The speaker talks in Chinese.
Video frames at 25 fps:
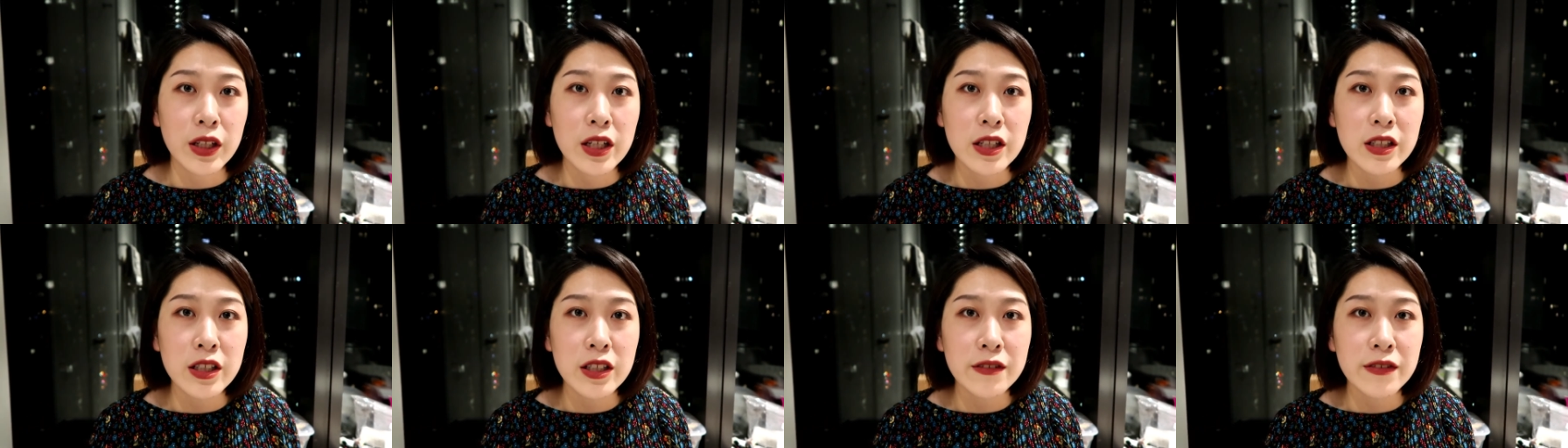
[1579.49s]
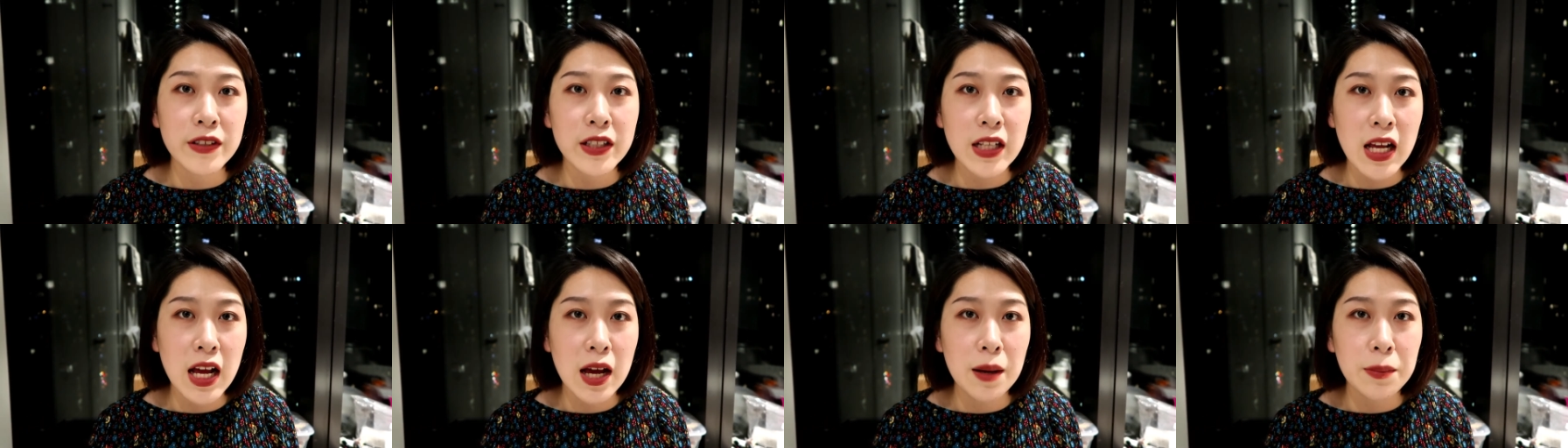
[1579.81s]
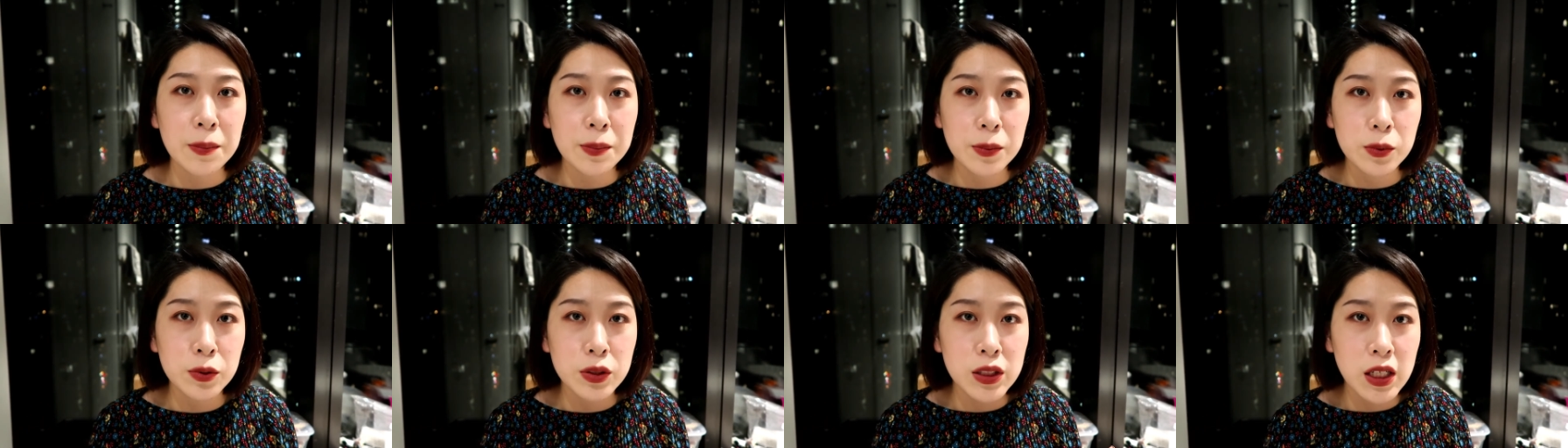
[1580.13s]
但是因为
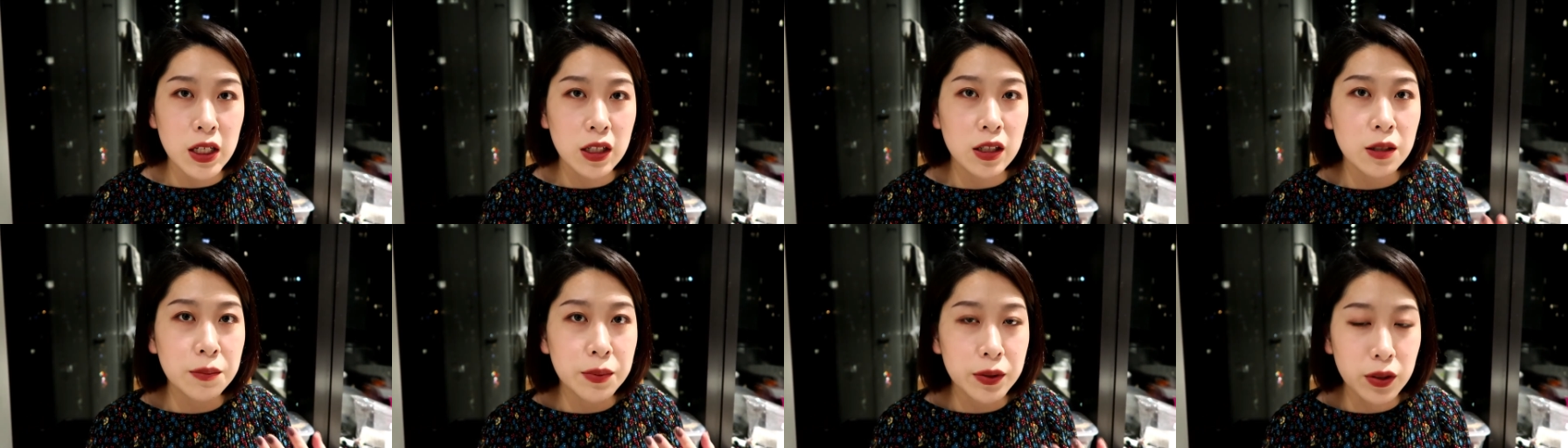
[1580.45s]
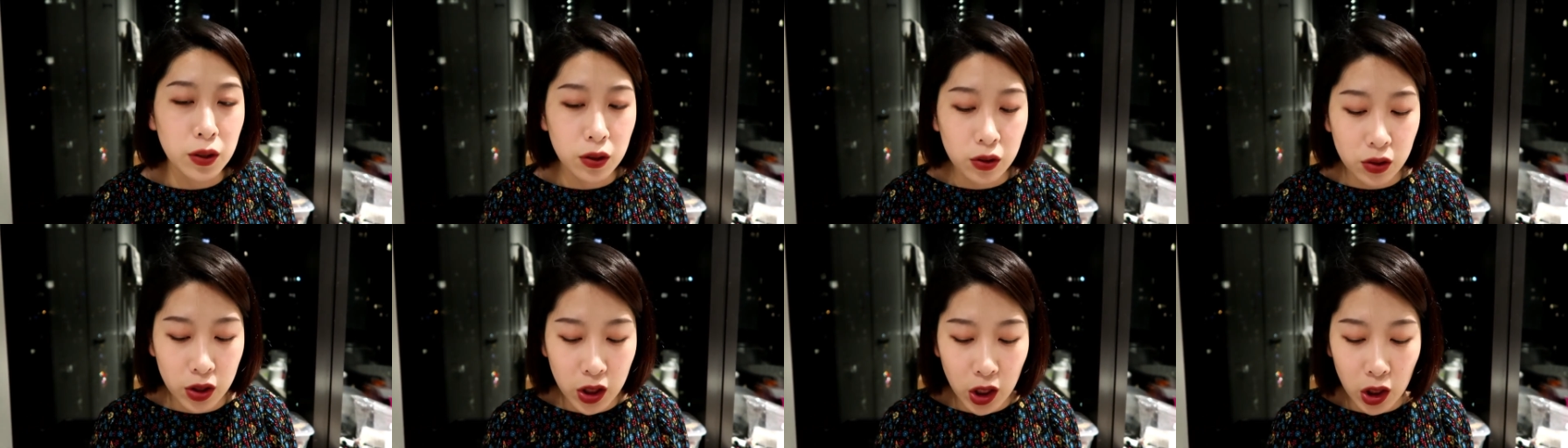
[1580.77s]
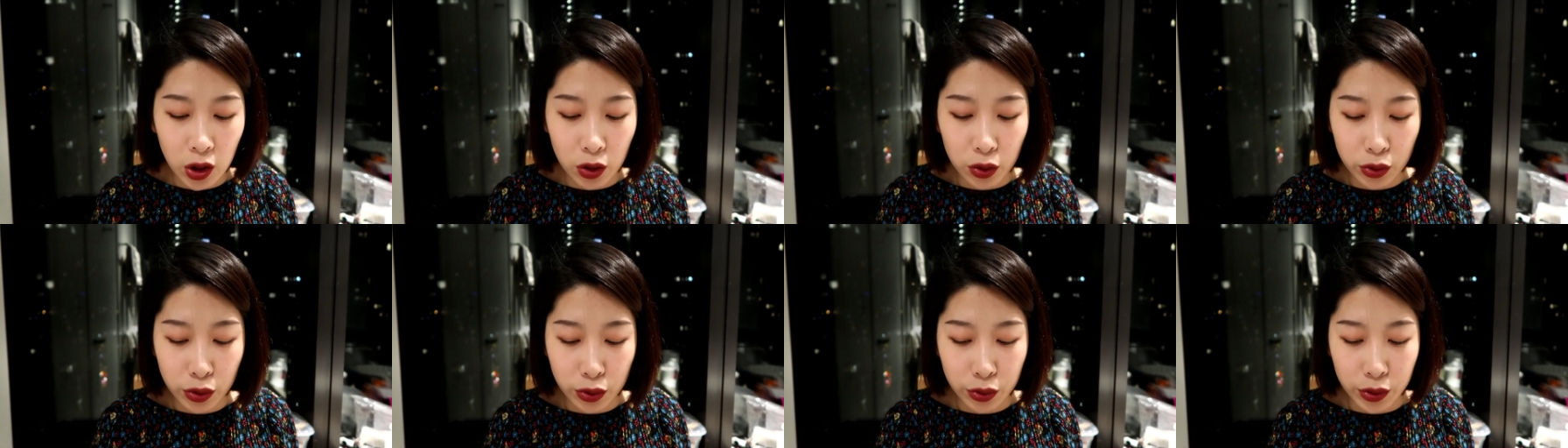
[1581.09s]
它价格比较
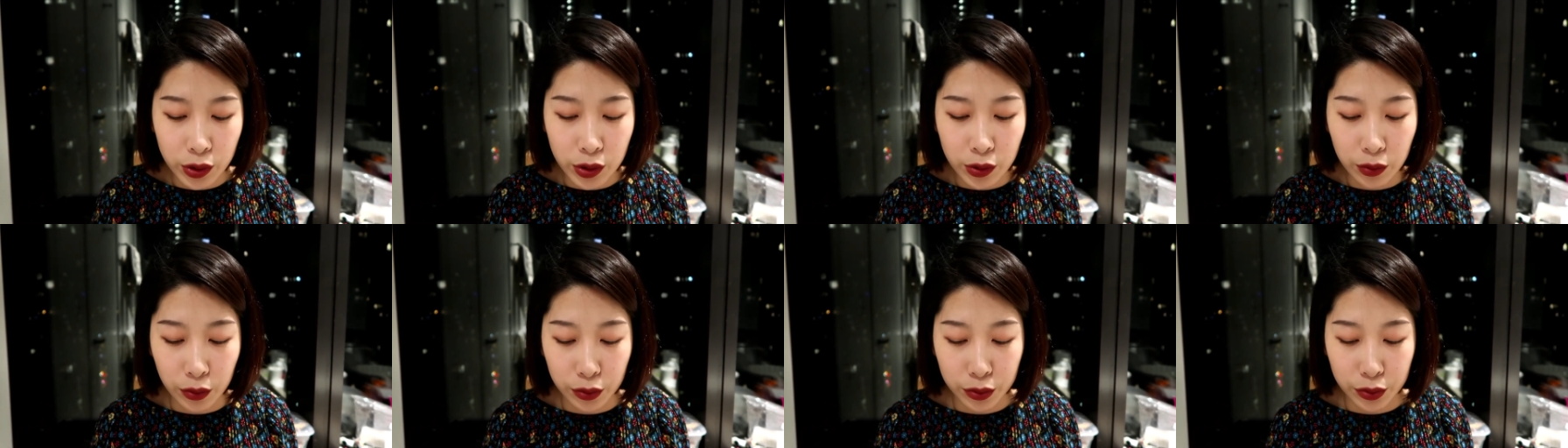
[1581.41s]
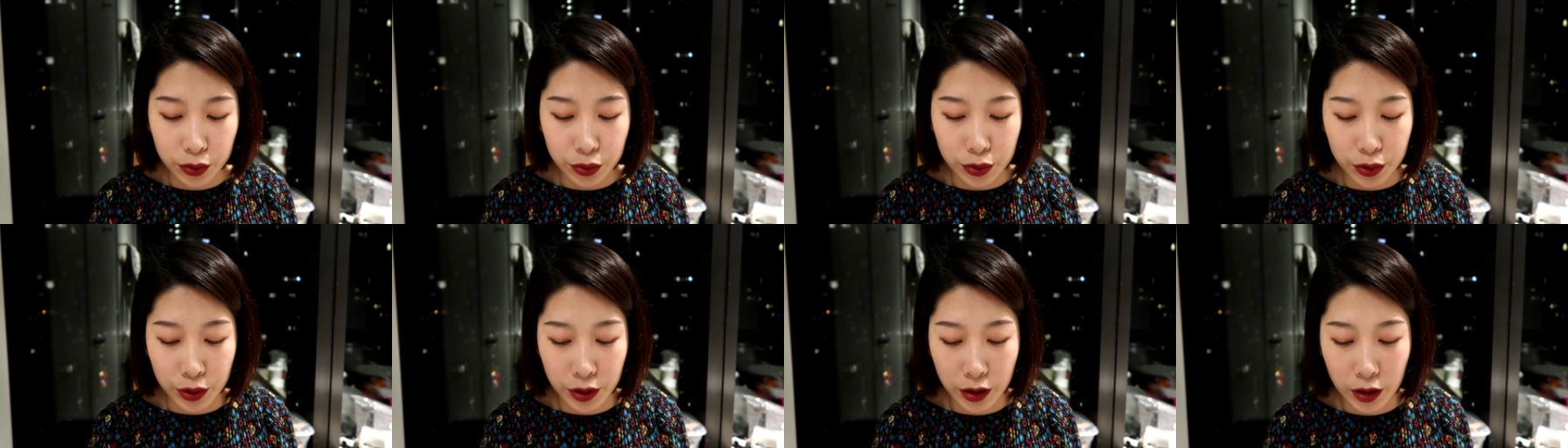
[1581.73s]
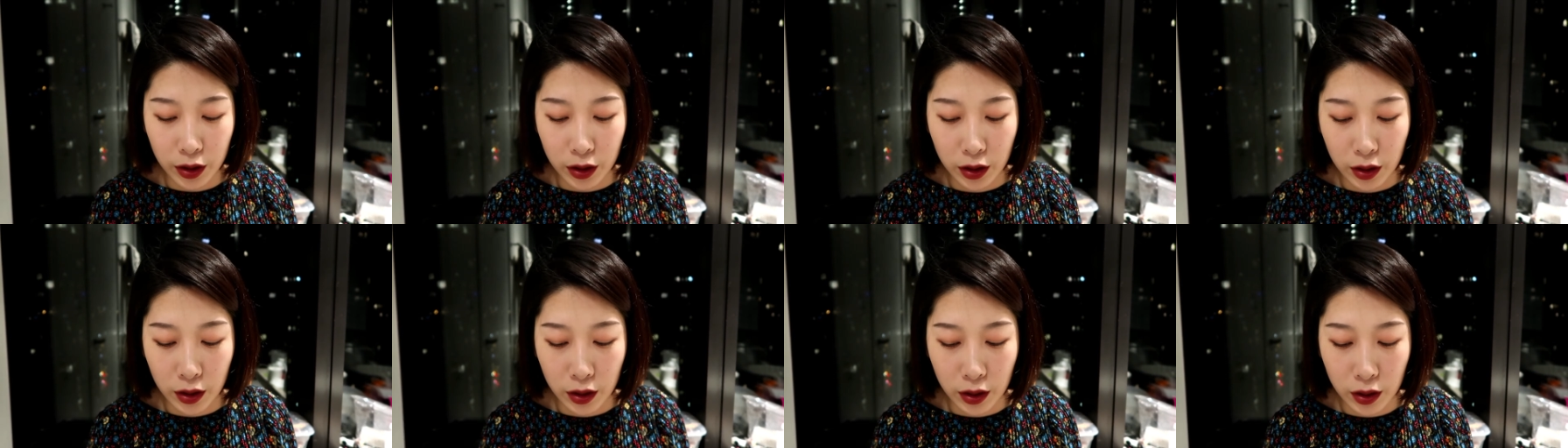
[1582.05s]
高，所以我就觉
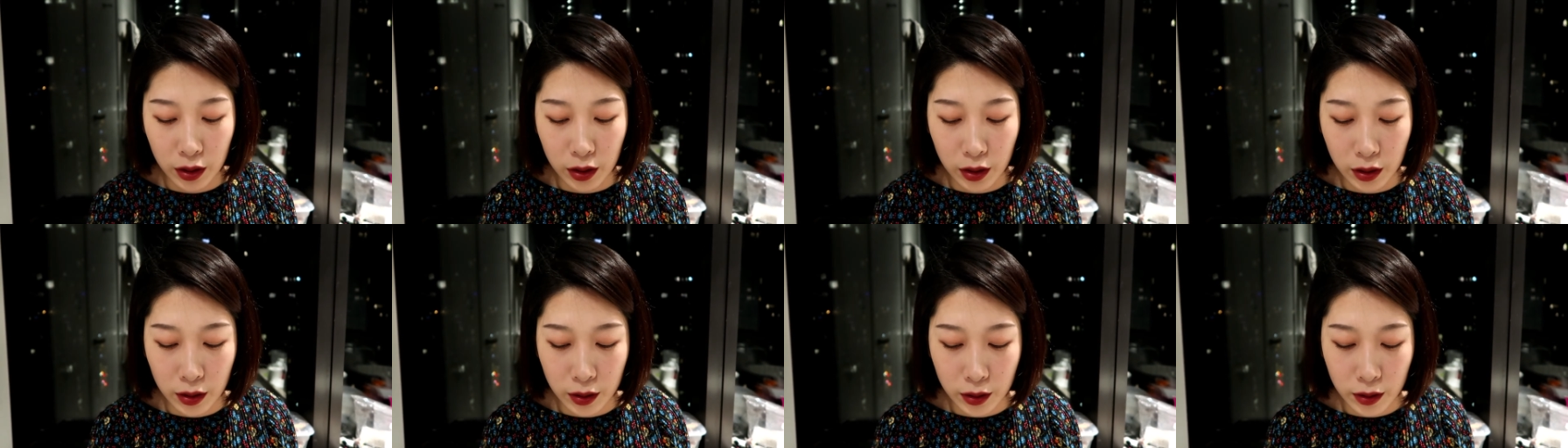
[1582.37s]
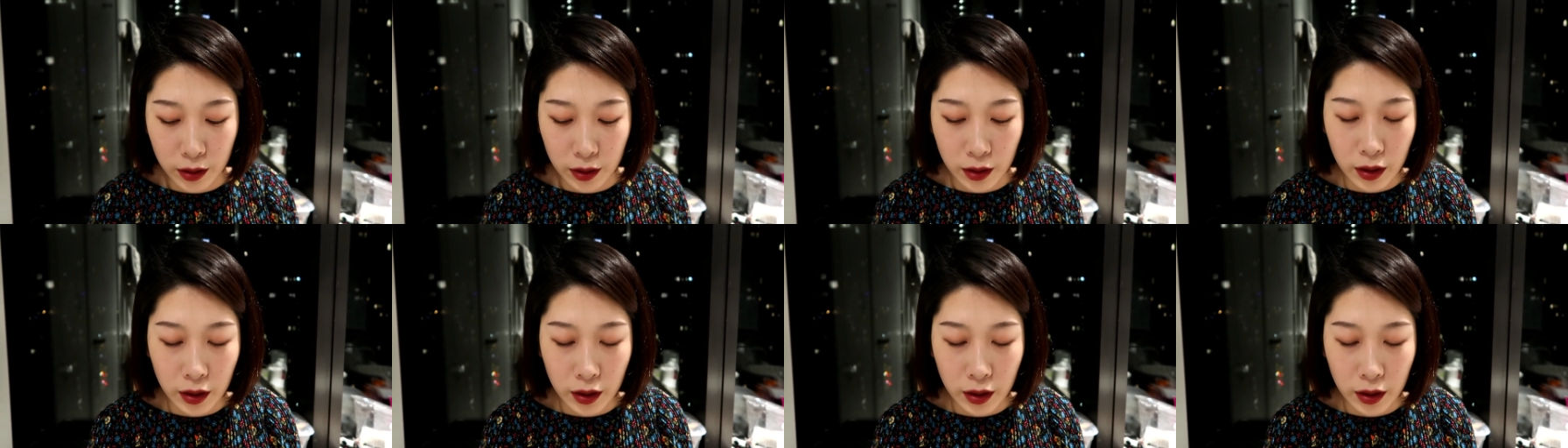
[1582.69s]
得。